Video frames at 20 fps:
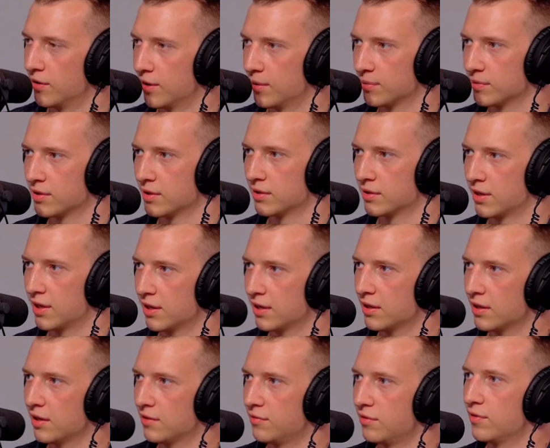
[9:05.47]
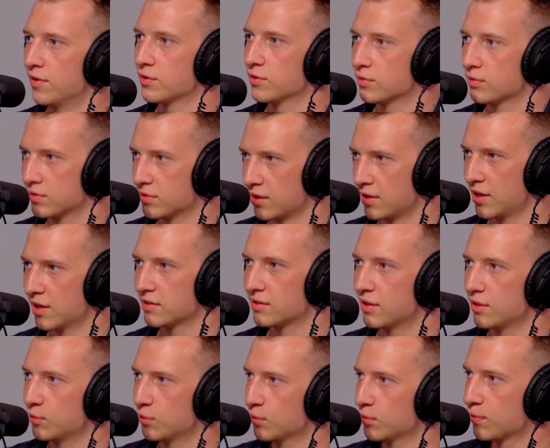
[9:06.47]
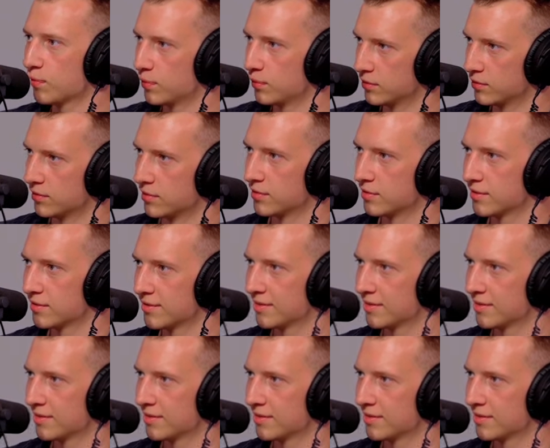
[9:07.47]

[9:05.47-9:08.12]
und haben uns dann kennengelernt. Wie war so dein erster Eindruck von uns?